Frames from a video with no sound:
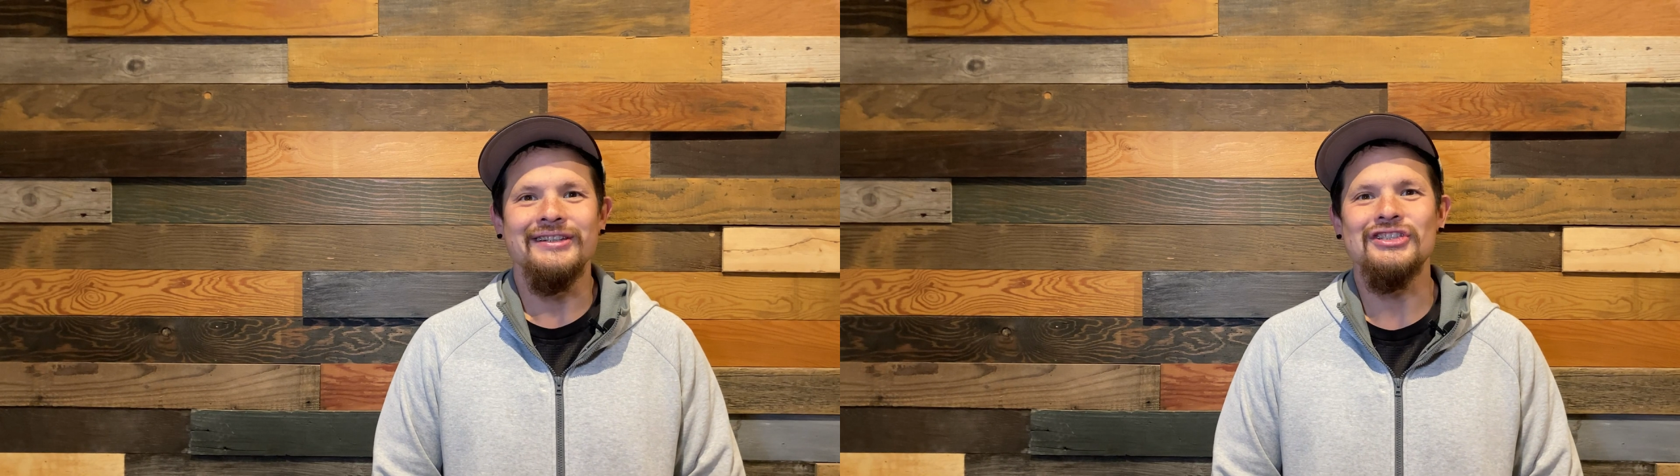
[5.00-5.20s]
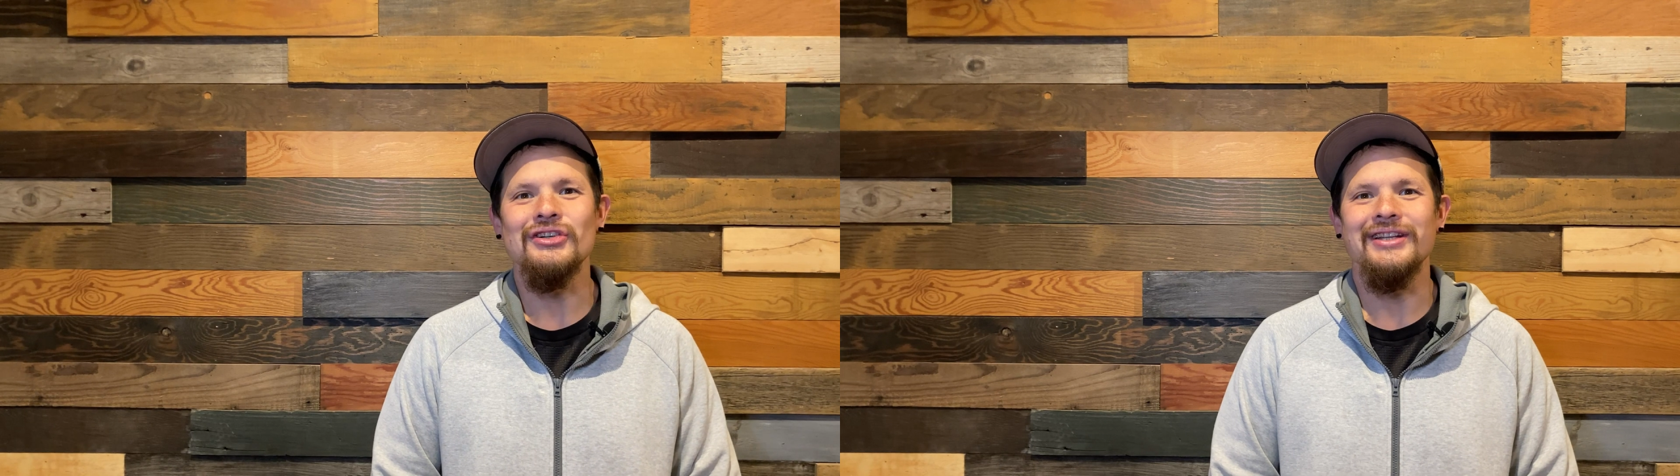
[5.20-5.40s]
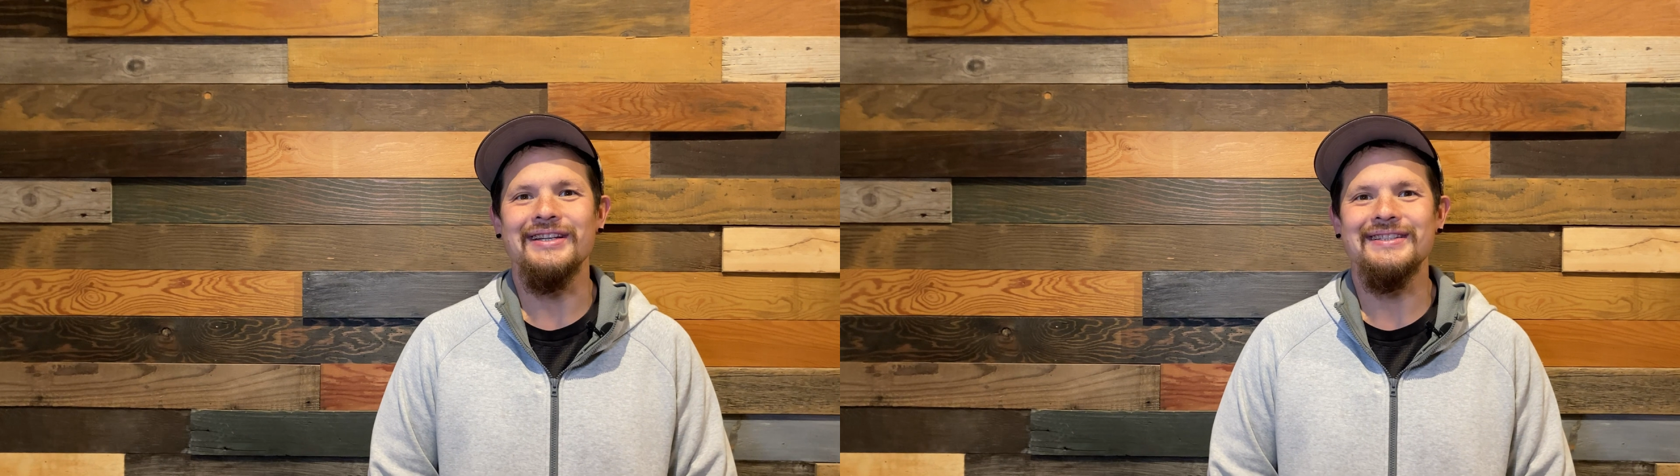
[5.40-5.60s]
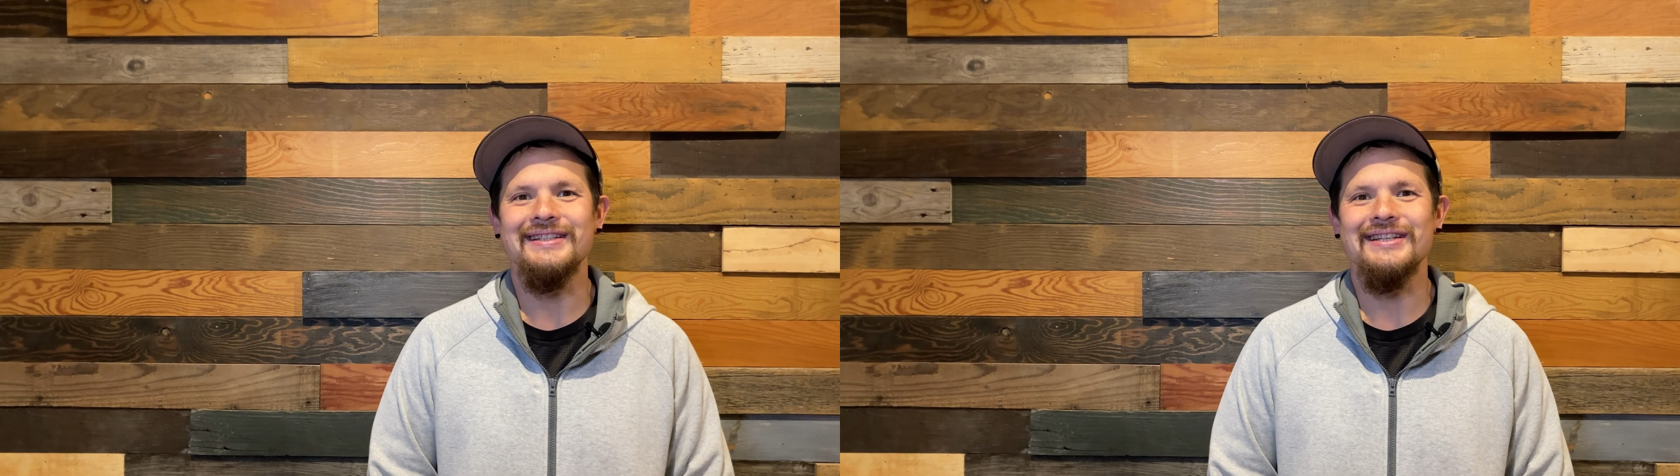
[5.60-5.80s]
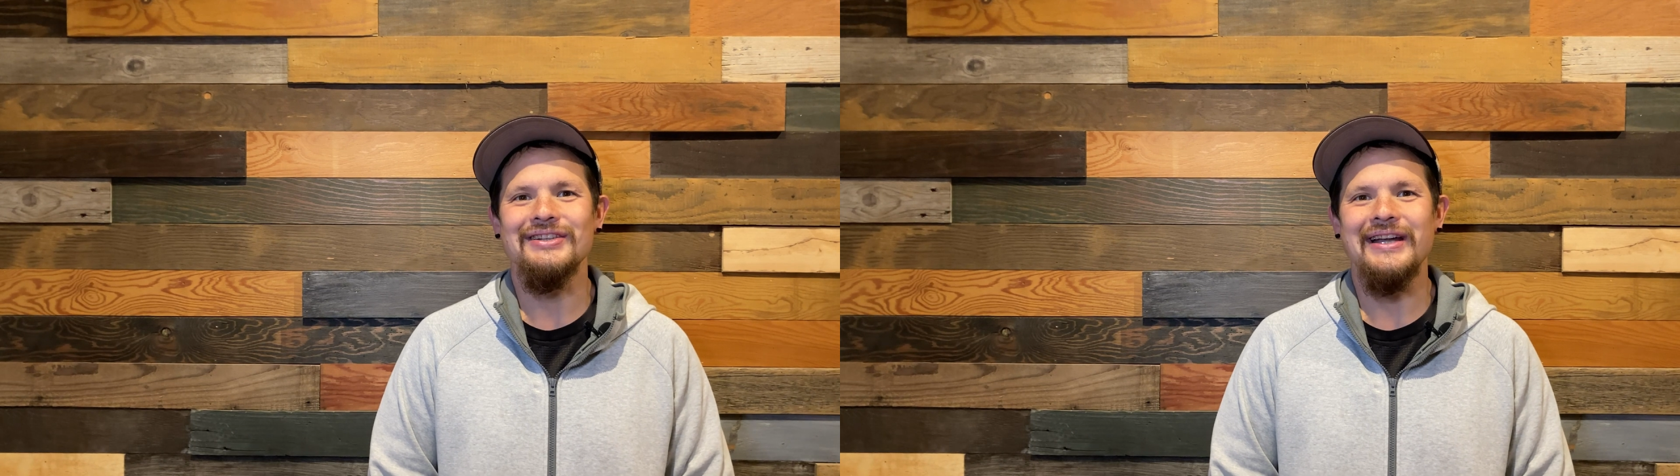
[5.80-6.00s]
joy です。
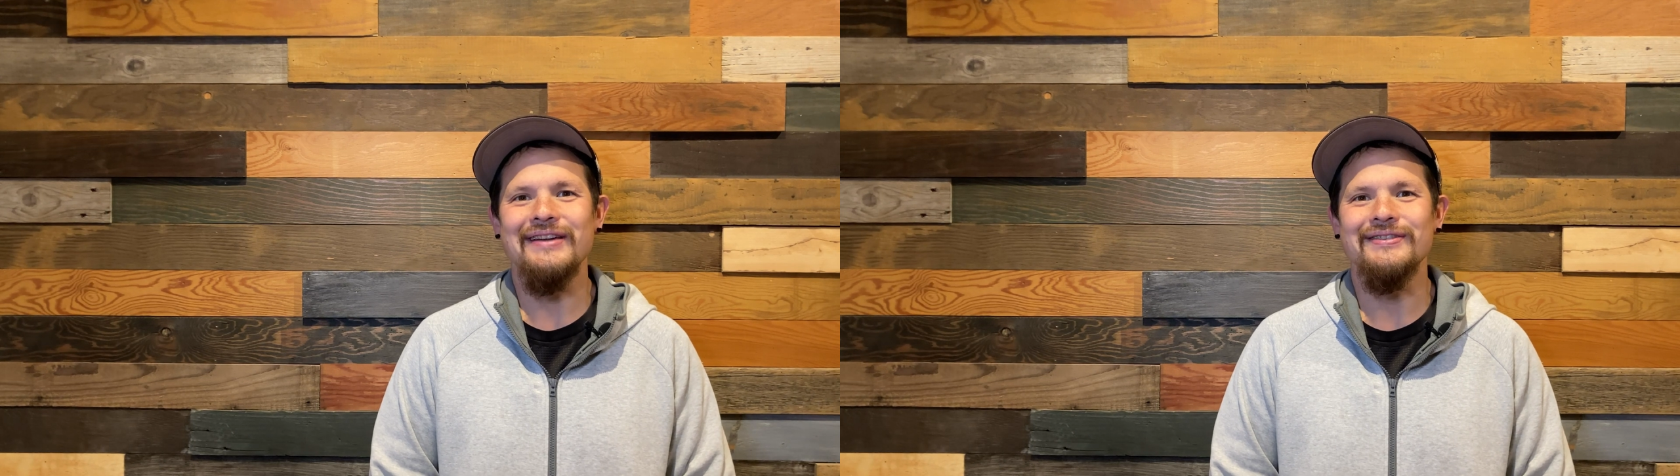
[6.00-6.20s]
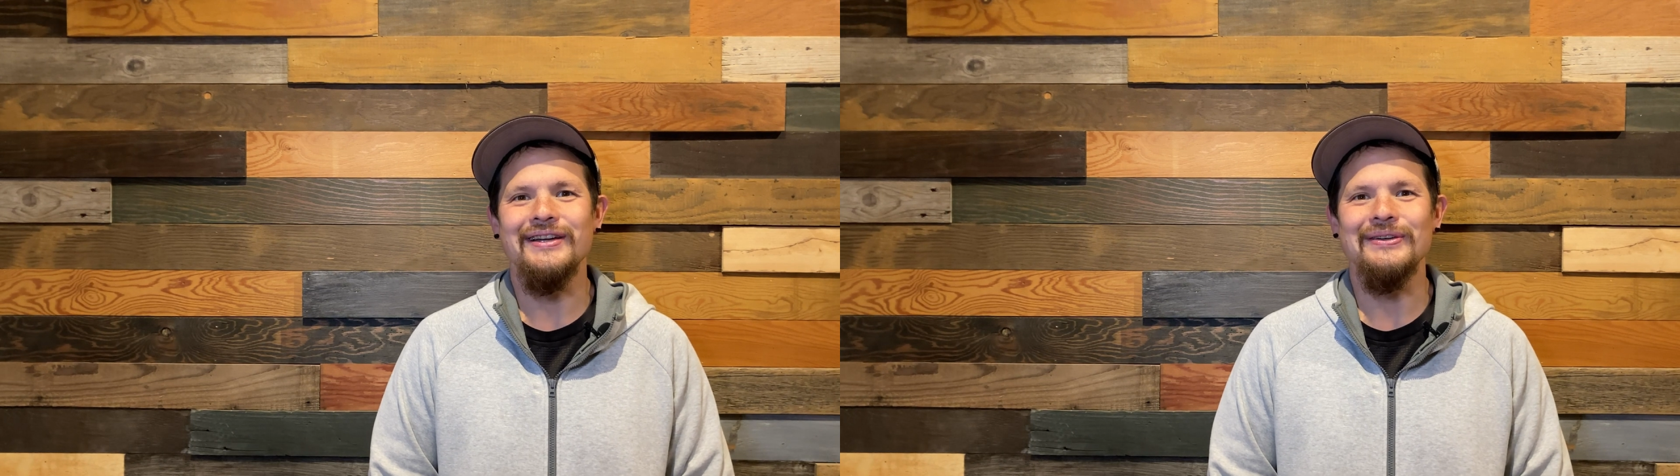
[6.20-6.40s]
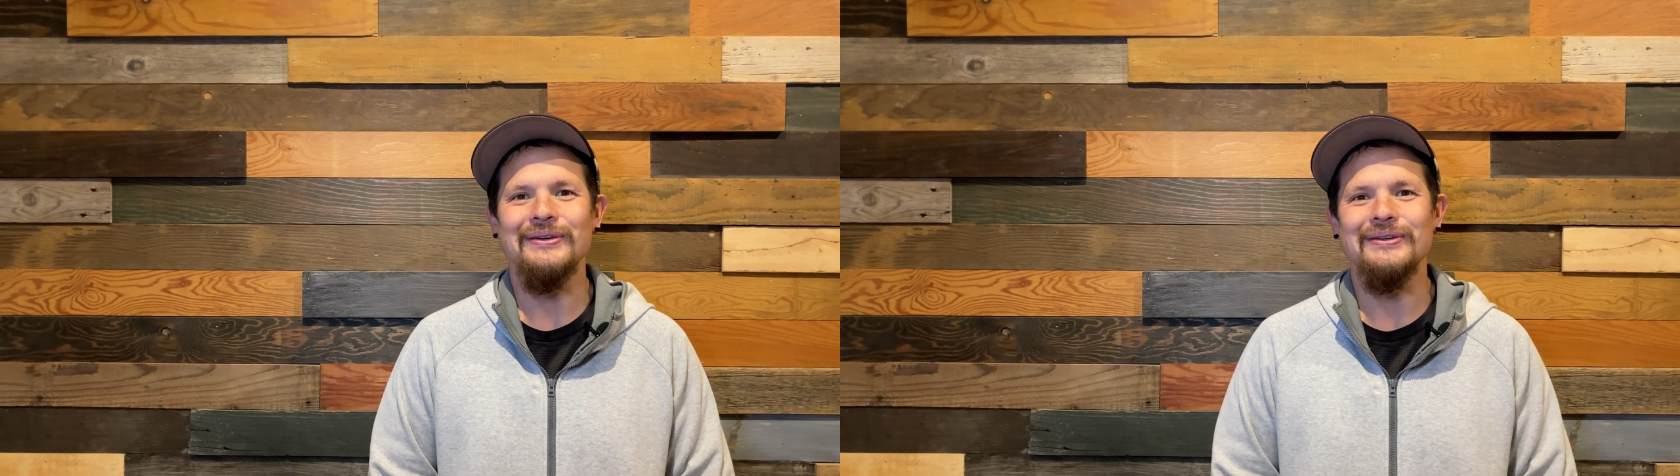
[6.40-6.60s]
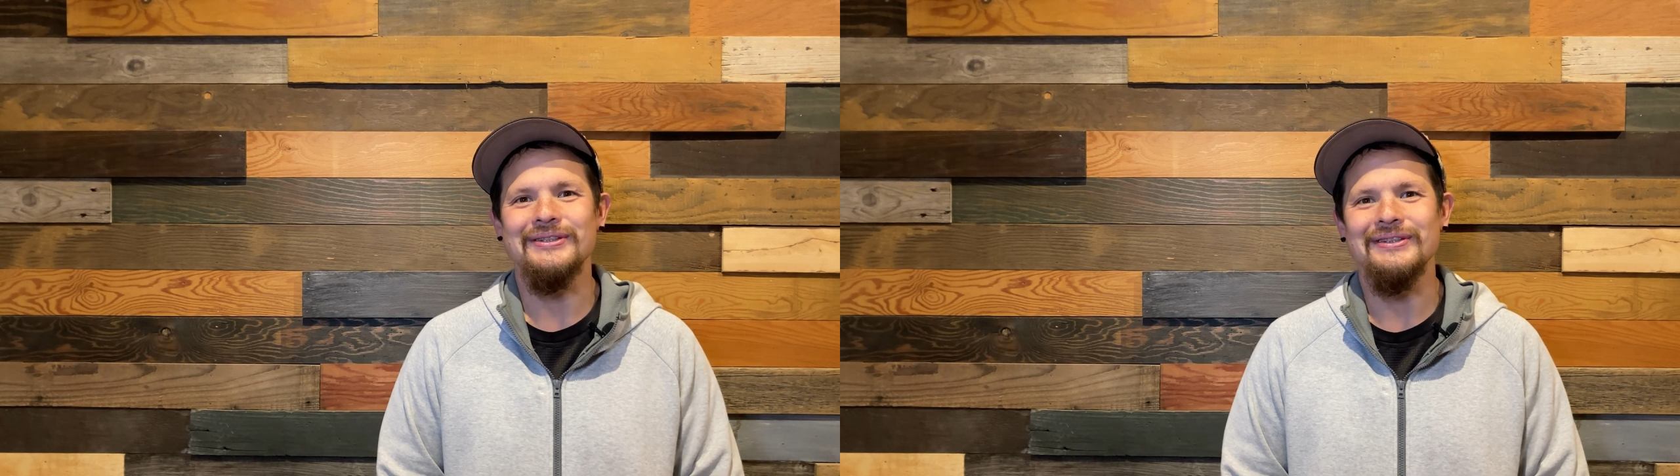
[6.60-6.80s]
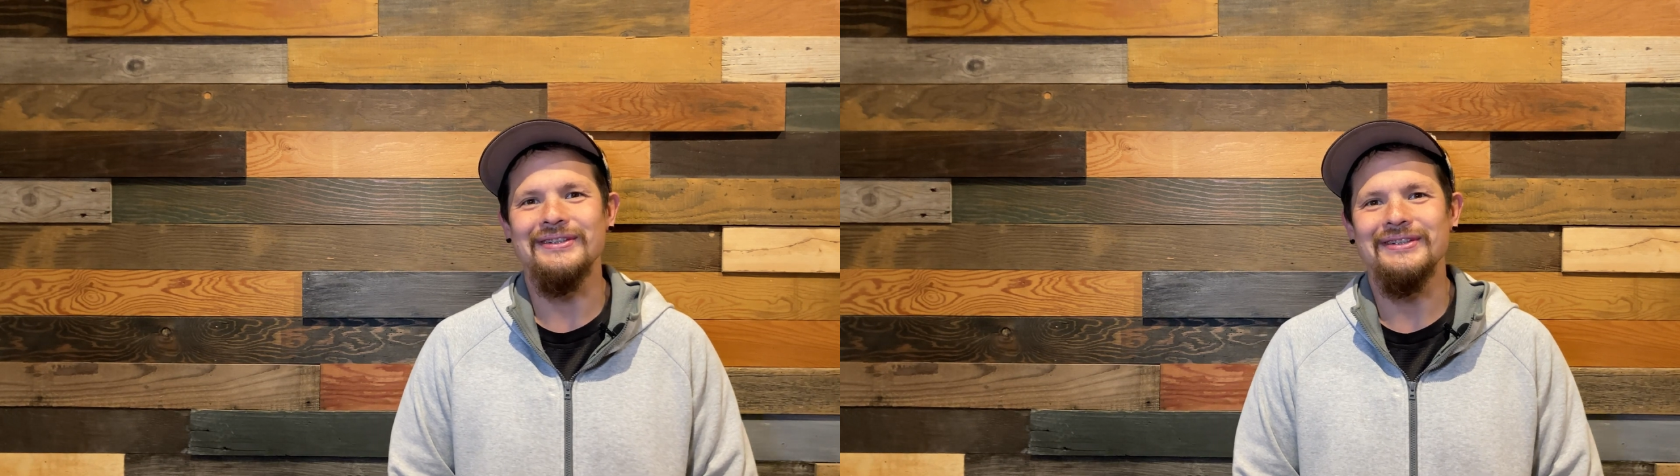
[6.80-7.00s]
聖書ライフへようこ
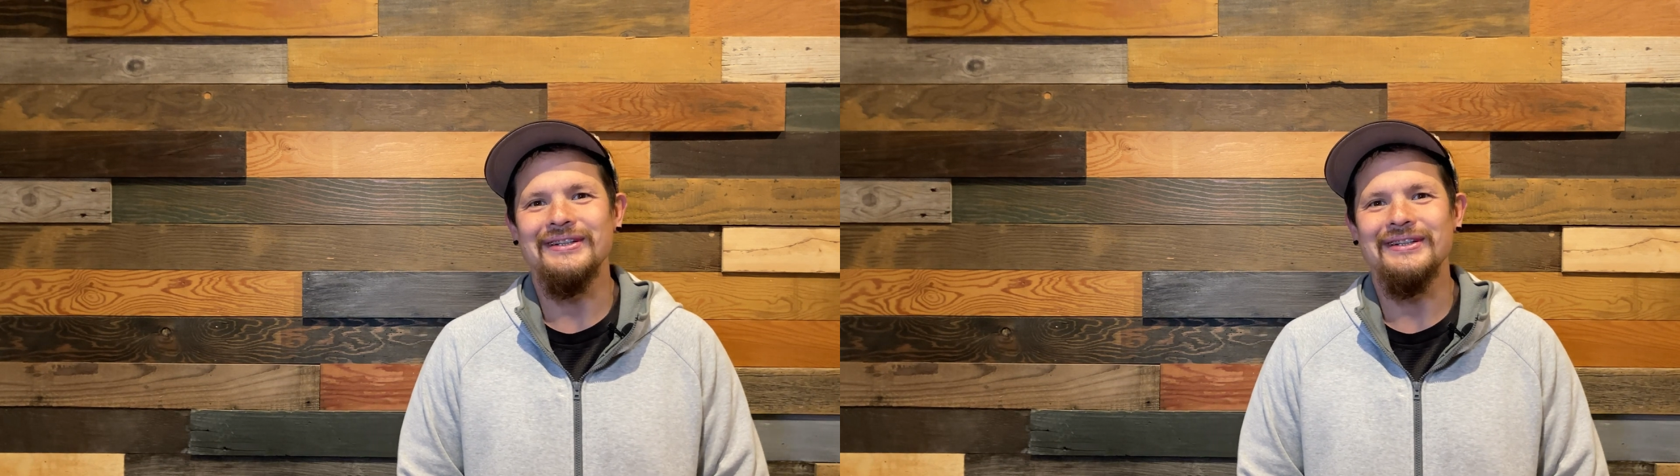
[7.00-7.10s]
そ。